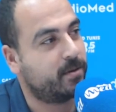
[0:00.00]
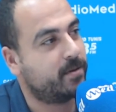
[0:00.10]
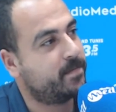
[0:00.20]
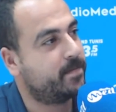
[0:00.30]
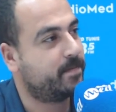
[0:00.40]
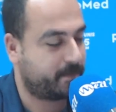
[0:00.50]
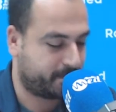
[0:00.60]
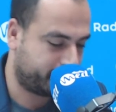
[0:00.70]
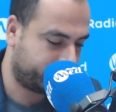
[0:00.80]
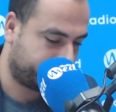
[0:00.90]
ان شاء الله ان
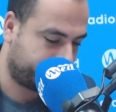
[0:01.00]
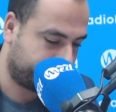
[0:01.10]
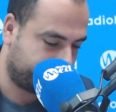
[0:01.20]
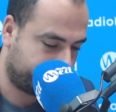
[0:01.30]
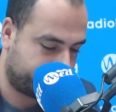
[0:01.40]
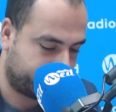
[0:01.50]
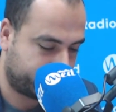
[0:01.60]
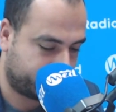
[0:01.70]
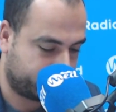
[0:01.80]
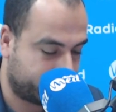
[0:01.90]
شاء الله يكونوا في الموعد
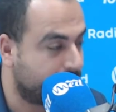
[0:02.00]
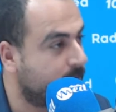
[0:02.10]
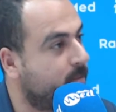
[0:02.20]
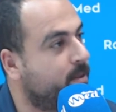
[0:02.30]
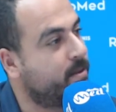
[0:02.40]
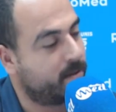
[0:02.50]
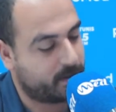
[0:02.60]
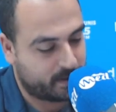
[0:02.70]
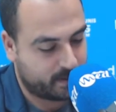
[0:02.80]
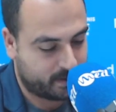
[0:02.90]
الناس الكل
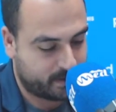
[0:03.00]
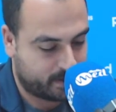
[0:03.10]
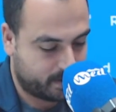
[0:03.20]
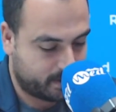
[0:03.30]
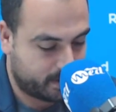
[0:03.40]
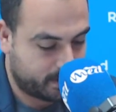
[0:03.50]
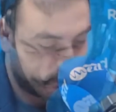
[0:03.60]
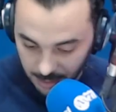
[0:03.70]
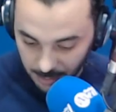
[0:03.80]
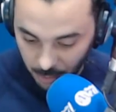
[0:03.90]
آه، وبطبيعه
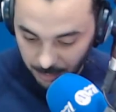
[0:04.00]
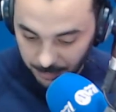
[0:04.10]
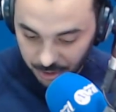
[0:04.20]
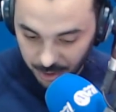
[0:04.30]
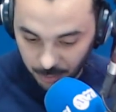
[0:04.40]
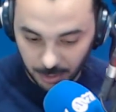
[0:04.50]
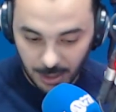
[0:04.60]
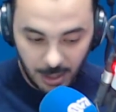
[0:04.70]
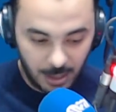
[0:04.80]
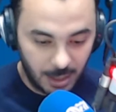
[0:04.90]
آه، مهم برشا انه
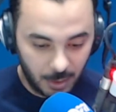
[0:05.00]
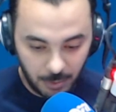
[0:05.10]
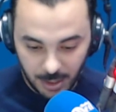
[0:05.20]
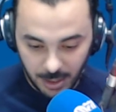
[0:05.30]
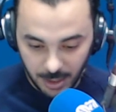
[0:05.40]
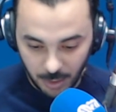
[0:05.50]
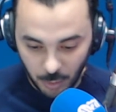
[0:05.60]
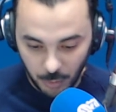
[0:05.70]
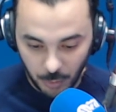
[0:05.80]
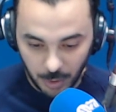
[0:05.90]
الاولياء
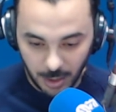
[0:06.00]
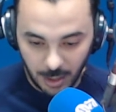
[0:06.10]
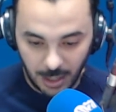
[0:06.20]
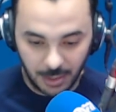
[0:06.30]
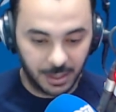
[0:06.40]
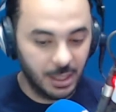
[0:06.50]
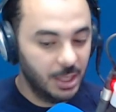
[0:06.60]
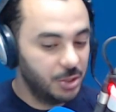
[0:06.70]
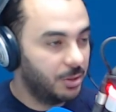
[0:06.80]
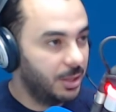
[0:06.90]
يكونوا آه، حاضرين
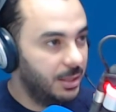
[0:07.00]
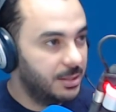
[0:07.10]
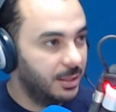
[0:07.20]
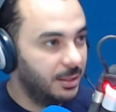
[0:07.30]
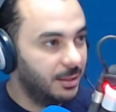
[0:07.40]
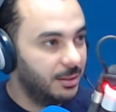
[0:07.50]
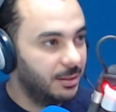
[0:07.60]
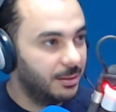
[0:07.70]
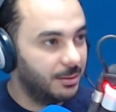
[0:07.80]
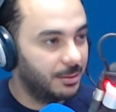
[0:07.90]
شكرا لك صادق
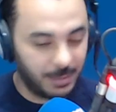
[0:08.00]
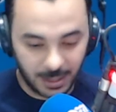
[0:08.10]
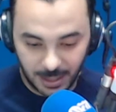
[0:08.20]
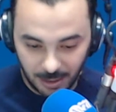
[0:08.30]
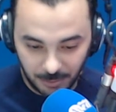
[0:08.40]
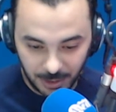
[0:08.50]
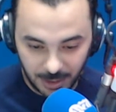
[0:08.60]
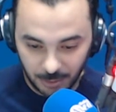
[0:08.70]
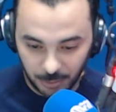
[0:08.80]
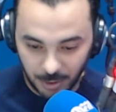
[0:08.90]
يعطيك الصحه بارك الله فيك
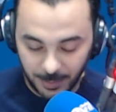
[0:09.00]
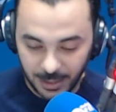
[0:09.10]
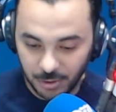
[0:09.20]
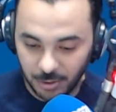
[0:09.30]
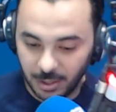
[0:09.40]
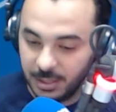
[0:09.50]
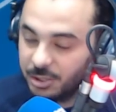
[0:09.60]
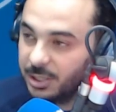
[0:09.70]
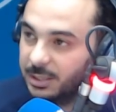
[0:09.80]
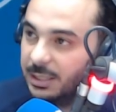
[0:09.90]
على حضورك معنا شكرا لك
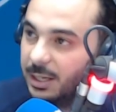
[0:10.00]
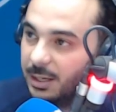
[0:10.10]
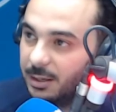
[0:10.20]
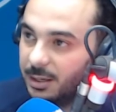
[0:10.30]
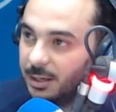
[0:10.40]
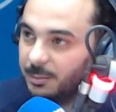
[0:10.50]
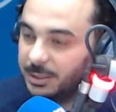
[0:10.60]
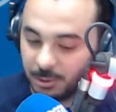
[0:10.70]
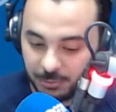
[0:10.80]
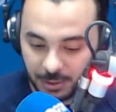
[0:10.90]
شادي شكرا
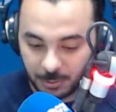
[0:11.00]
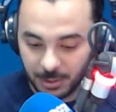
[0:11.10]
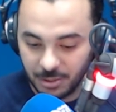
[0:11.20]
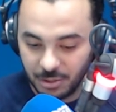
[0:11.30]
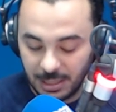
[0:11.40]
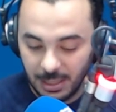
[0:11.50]
بالتوفيق والنجاح